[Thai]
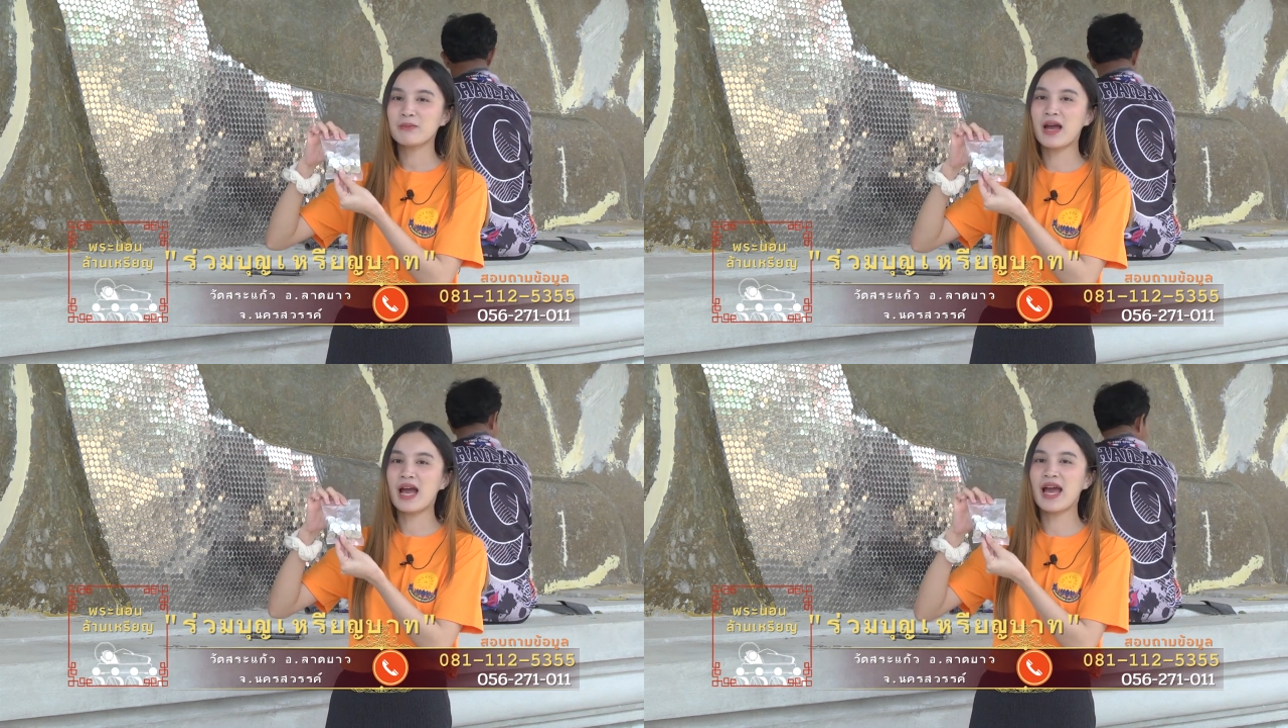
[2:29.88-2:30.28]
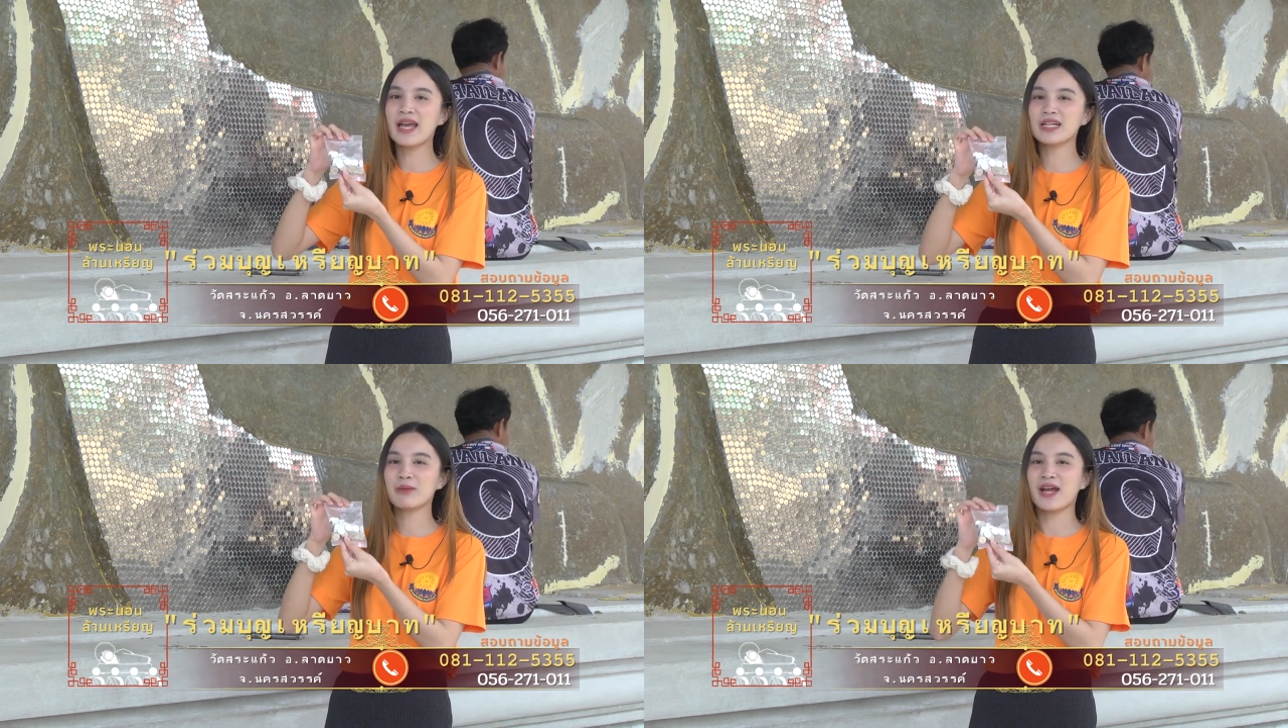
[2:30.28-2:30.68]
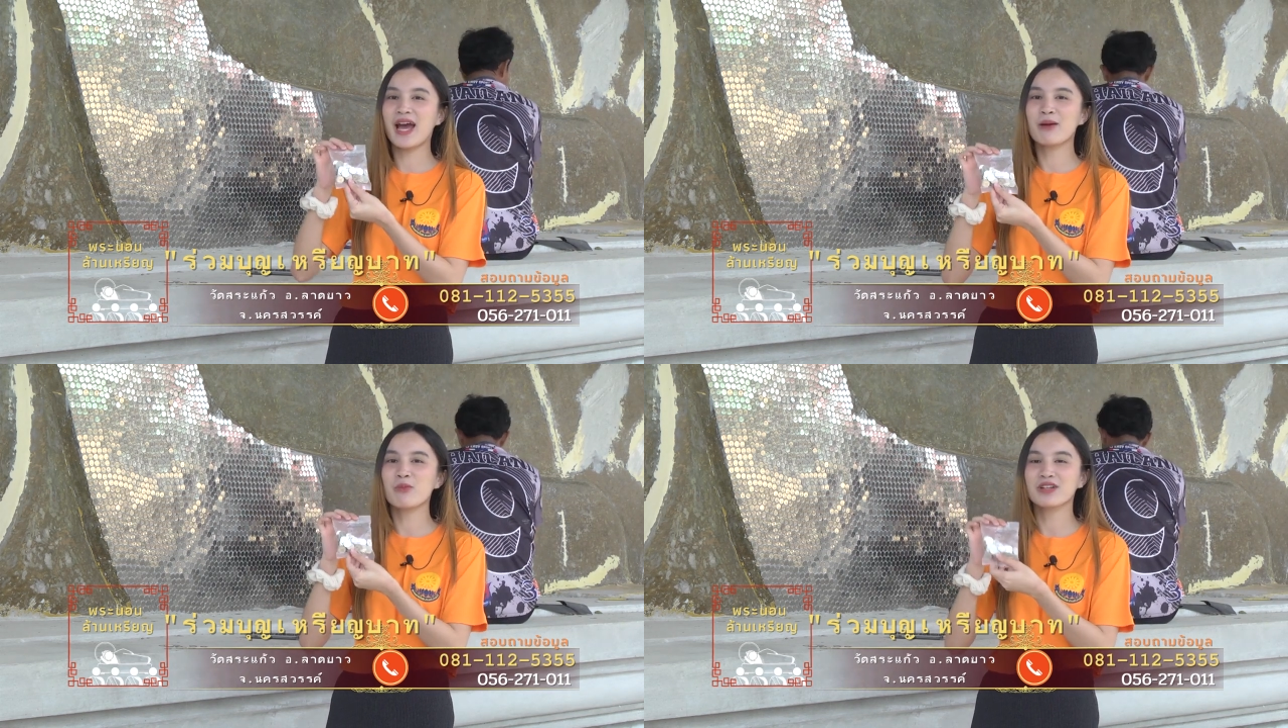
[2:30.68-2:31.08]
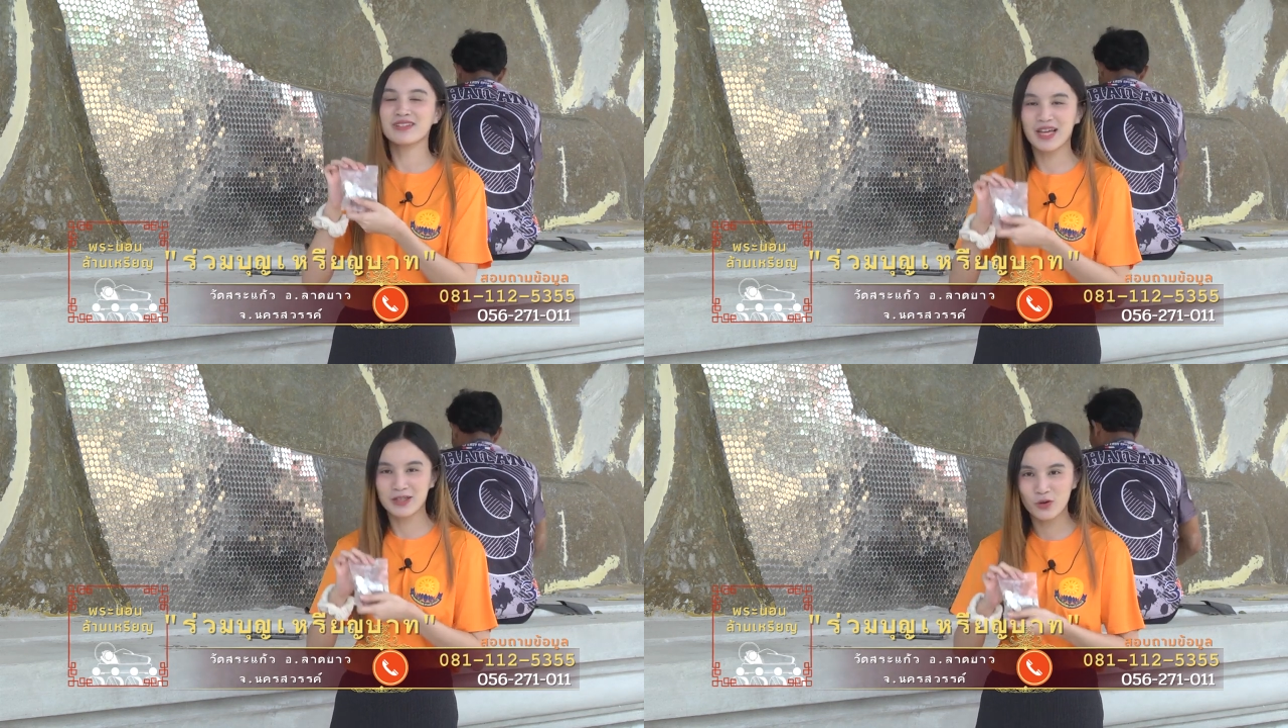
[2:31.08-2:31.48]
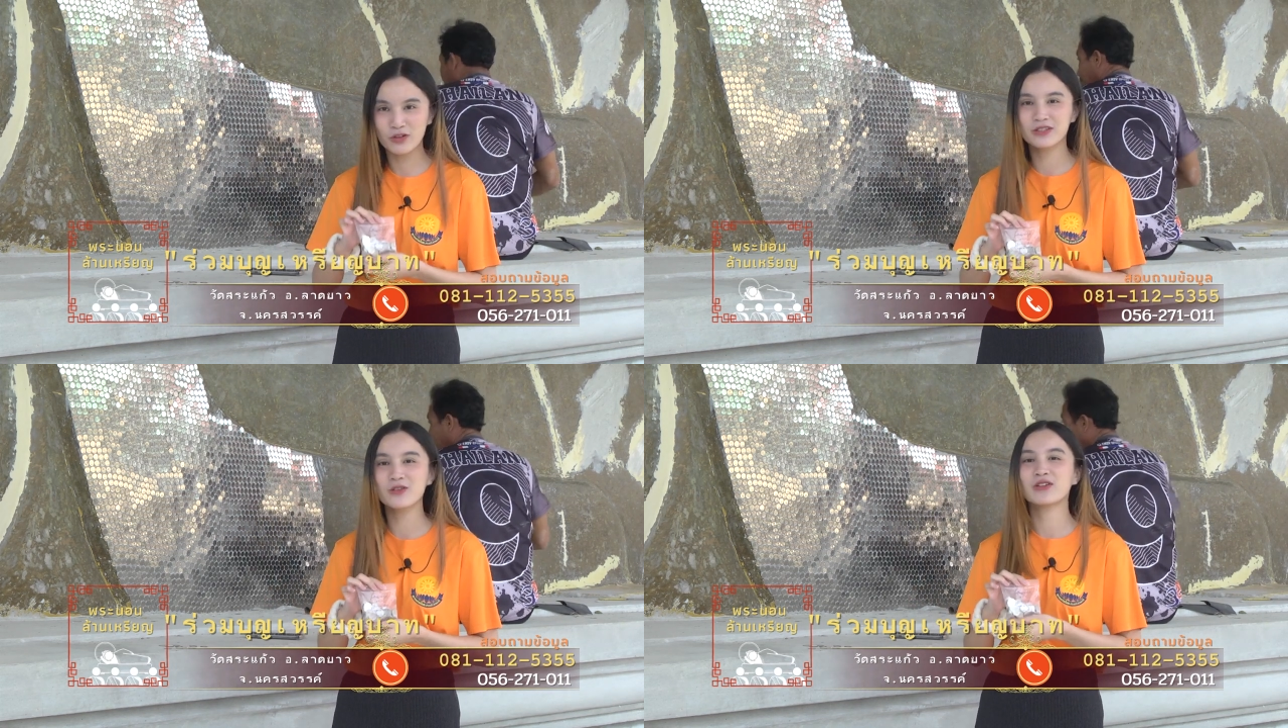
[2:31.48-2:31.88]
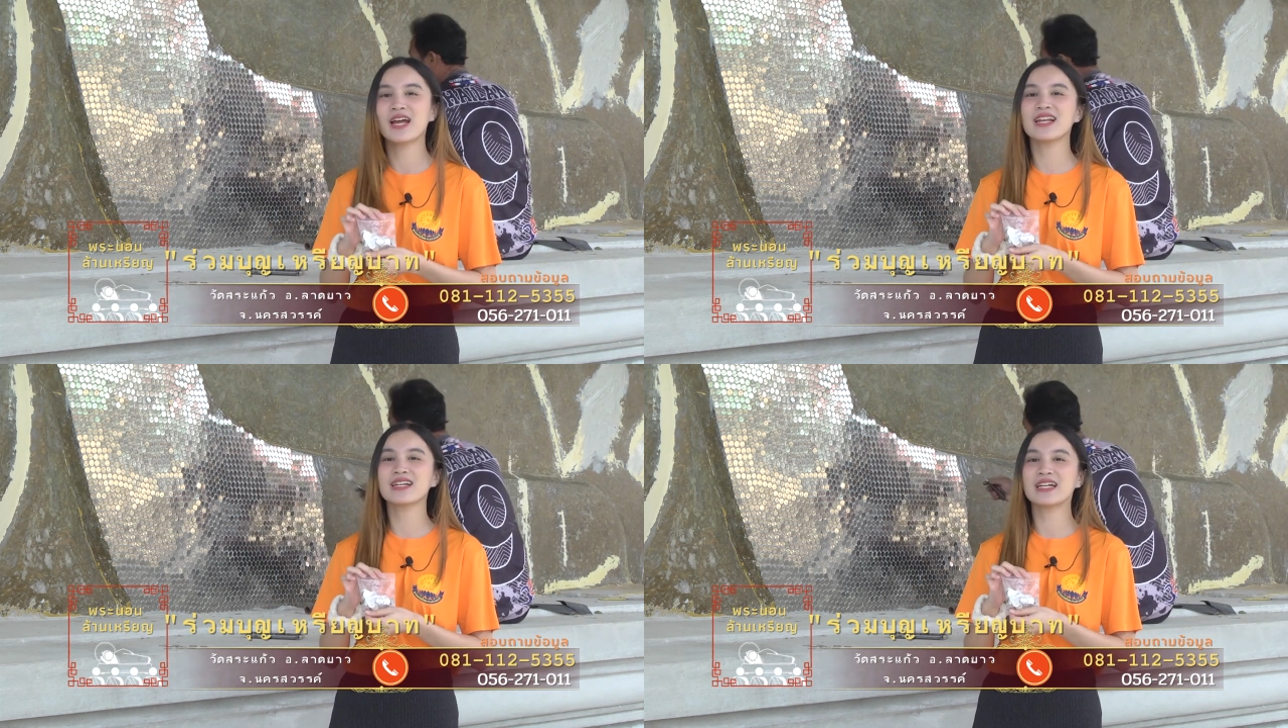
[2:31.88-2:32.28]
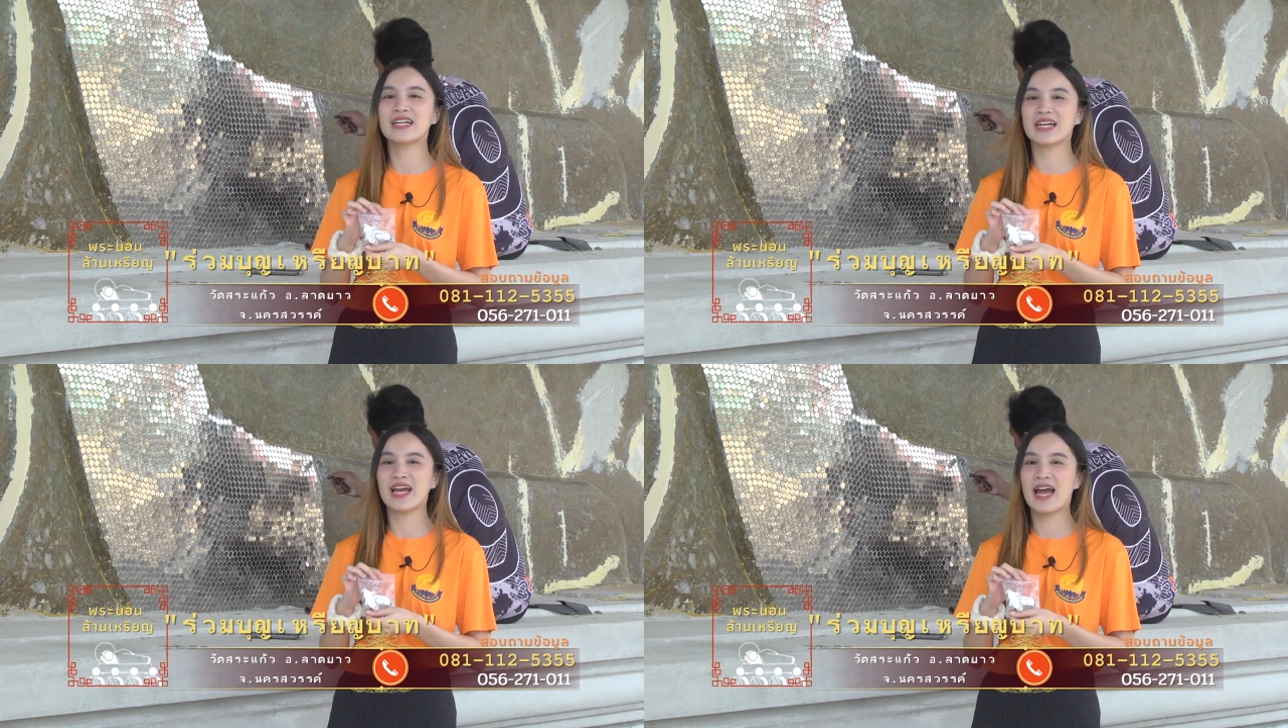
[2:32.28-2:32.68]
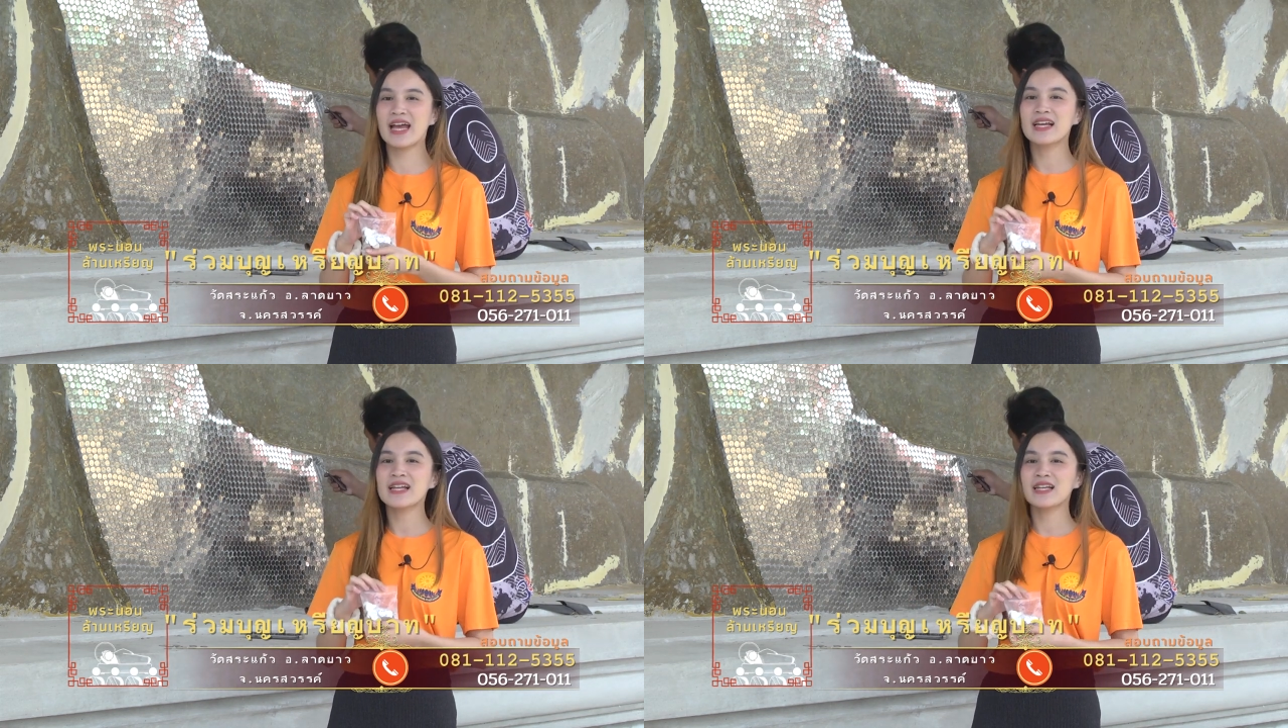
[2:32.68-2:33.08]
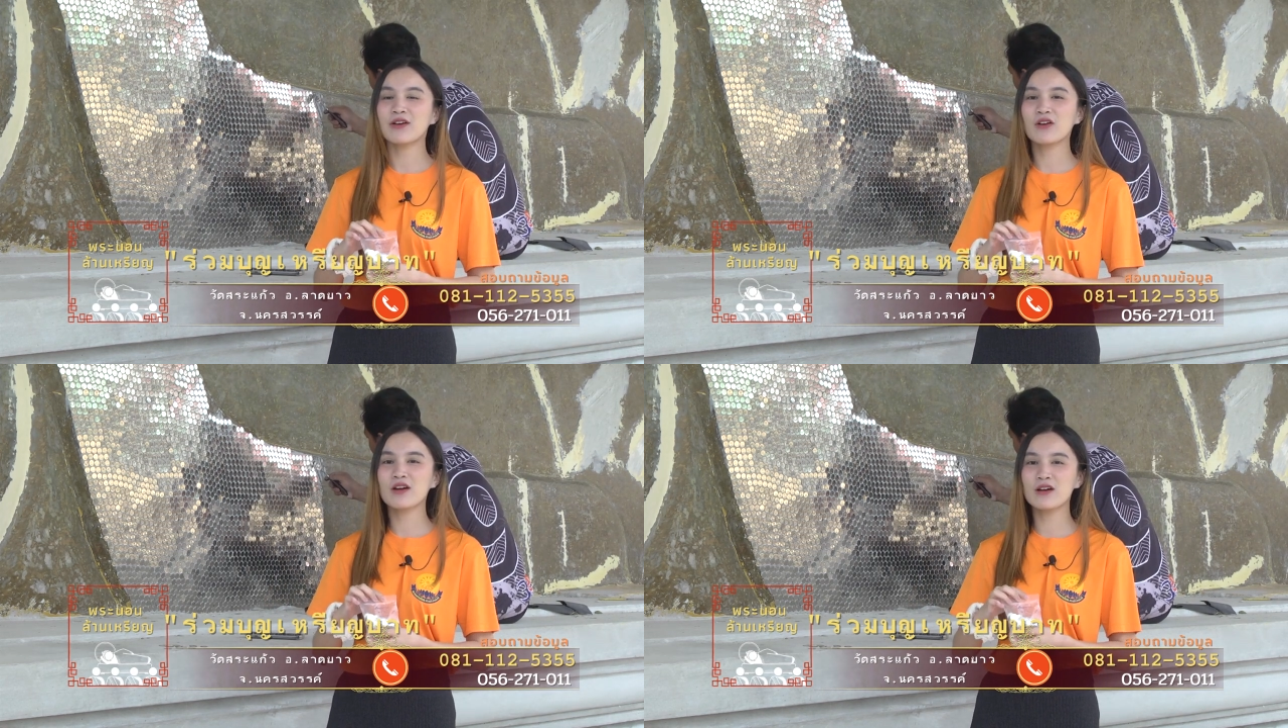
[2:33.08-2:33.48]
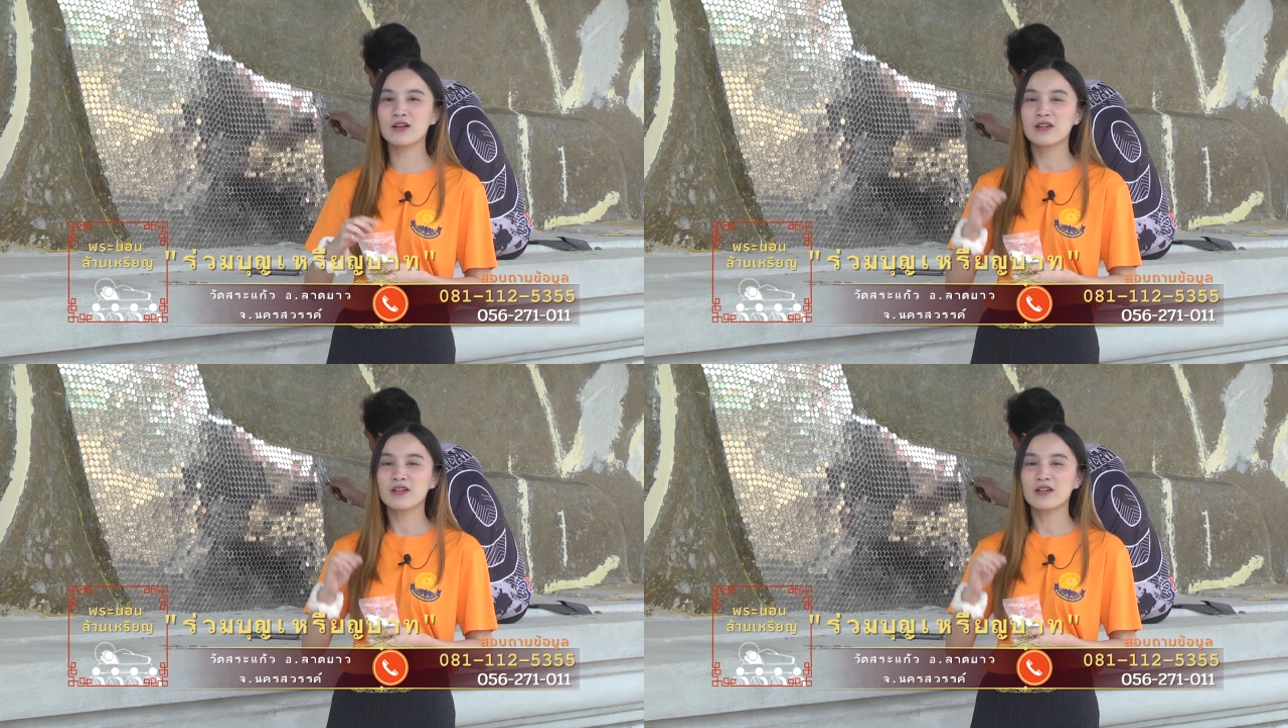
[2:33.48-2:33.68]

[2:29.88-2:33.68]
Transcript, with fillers: มาให้กับทางบริษัทขนส่งได้เลยนะคะ แล้วก็